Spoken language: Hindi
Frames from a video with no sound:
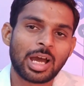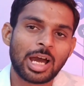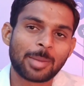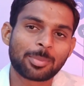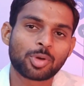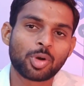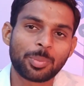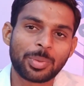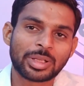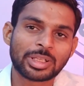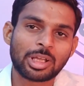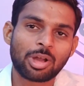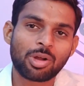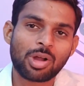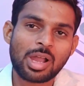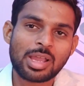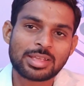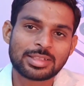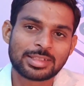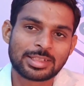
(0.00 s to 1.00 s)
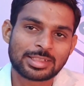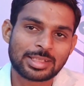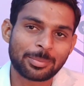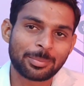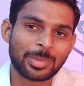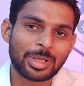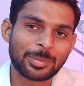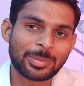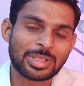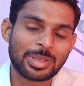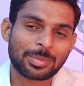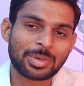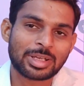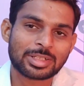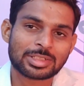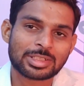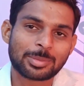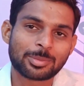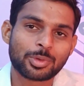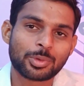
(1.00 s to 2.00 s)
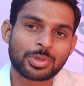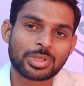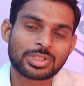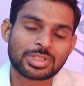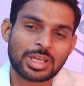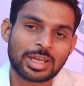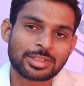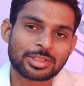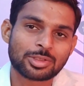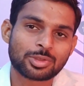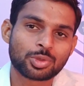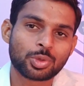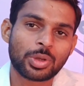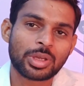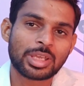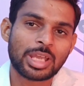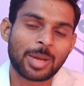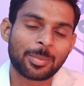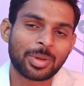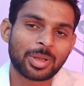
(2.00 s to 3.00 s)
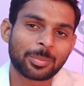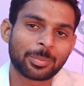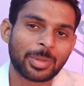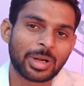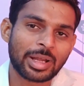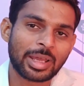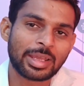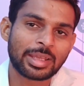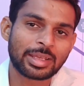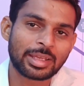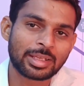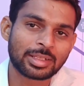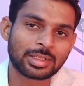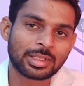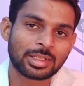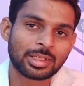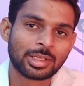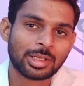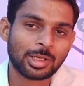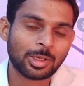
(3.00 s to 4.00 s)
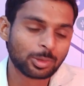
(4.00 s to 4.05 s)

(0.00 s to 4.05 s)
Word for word: आपको पता होगा कि दिसंबर में जब कस्टम ड्यूटी चार्जेस जो है यहाँ पर बढ़ाए गए थे